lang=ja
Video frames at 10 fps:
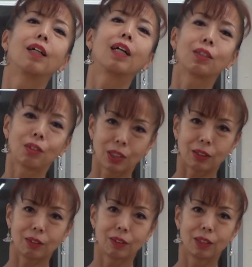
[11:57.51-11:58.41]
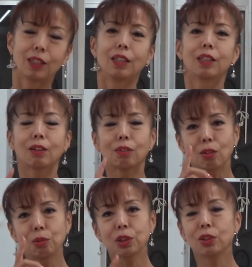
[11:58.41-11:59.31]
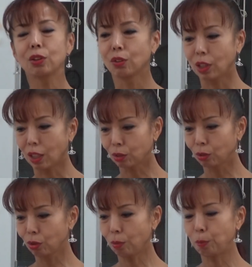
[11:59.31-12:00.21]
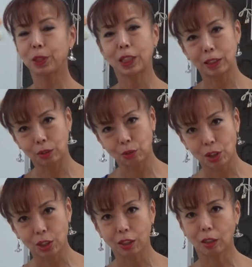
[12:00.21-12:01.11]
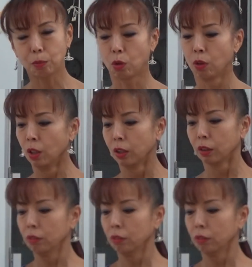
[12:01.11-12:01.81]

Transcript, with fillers: ライズをしていくしてこれ面白いのがドロップさせる時なんかも「